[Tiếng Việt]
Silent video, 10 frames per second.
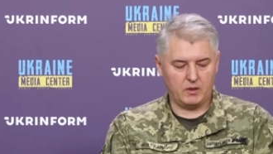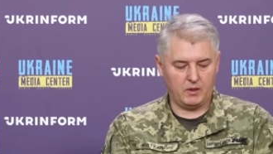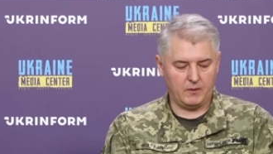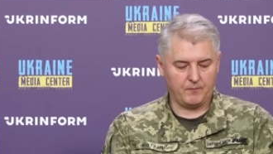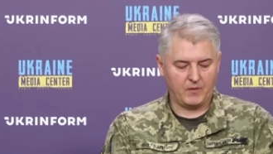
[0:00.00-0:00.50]
đã
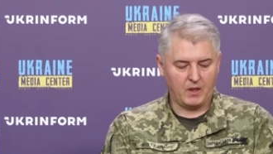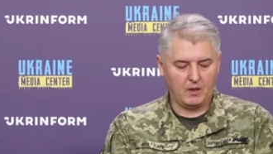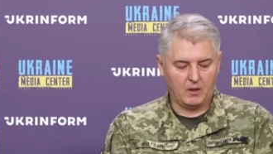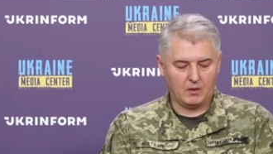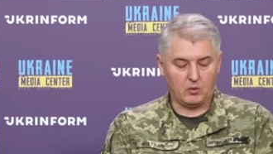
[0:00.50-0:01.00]
bắn hạ
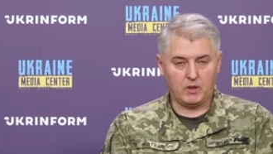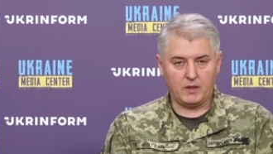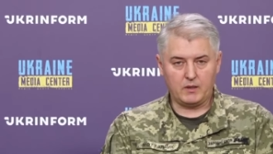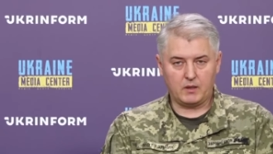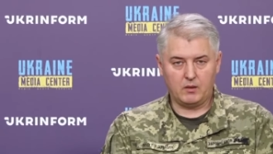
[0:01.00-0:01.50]
một máy
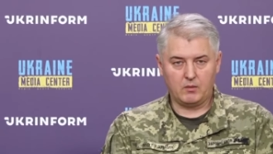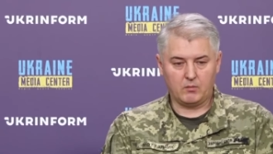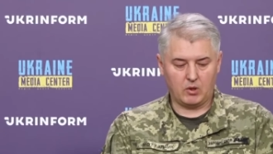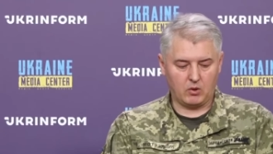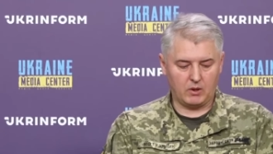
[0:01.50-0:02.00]
bay không người
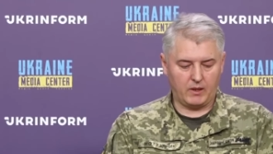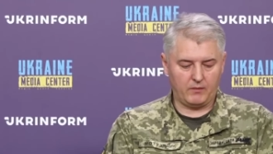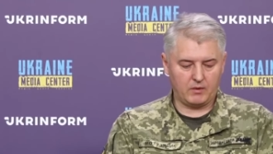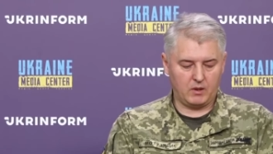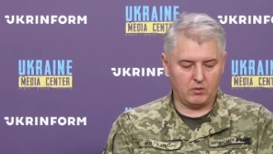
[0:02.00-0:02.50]
lái
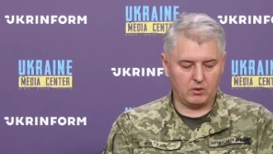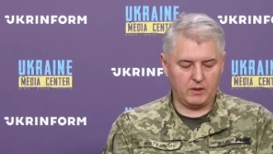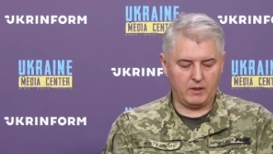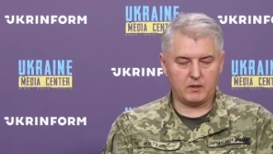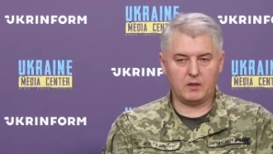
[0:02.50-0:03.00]
Granat của Nga